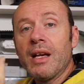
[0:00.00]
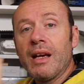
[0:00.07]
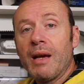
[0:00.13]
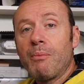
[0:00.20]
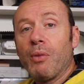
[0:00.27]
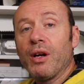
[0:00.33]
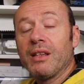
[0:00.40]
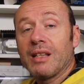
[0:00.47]

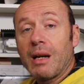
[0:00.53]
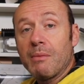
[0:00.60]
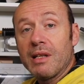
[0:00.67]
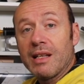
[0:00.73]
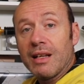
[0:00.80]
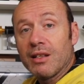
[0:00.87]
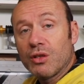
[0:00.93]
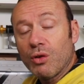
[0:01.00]
e poi
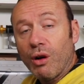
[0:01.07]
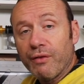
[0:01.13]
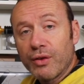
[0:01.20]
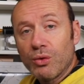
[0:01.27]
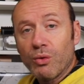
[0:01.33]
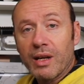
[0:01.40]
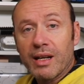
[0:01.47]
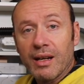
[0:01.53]
tramite il
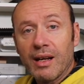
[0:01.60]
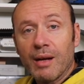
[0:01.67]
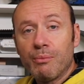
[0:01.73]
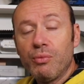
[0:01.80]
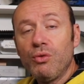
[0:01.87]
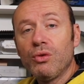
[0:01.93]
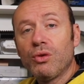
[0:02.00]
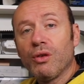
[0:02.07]
software
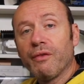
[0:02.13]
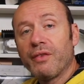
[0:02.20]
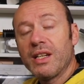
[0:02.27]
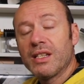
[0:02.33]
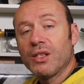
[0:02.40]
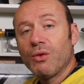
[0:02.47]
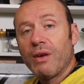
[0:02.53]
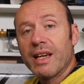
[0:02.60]
appunto
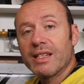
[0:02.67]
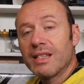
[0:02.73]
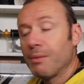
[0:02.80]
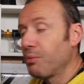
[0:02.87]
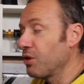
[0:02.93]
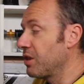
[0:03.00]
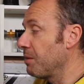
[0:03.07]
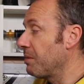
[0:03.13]
www.fritzos è
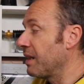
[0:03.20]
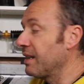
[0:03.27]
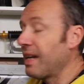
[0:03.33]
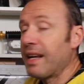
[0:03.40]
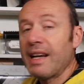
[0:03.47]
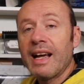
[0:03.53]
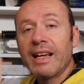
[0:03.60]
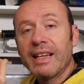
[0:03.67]
possibile
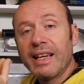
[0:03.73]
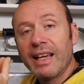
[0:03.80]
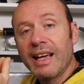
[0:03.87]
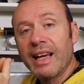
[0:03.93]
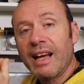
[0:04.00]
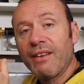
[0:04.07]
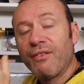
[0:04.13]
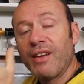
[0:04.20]
andare
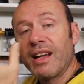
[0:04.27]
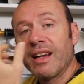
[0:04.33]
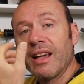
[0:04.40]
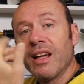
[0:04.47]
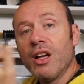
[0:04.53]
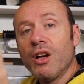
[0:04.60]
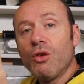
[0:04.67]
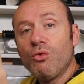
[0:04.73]
anche a
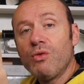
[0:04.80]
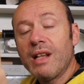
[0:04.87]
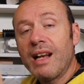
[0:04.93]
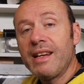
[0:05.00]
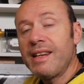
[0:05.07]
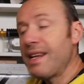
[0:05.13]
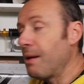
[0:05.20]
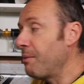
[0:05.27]
fare un
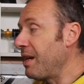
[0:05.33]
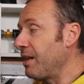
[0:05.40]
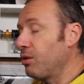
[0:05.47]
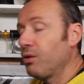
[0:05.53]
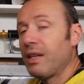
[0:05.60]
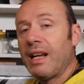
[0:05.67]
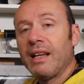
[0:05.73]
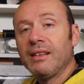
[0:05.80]

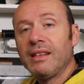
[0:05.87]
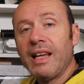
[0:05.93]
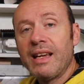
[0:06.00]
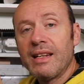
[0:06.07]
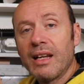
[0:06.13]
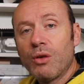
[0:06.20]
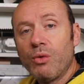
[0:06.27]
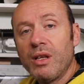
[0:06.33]
allineamento delle
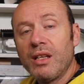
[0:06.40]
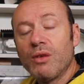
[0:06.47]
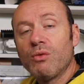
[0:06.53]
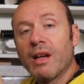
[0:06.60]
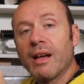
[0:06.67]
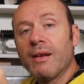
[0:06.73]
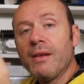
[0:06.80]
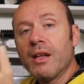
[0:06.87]
antenne, quindi una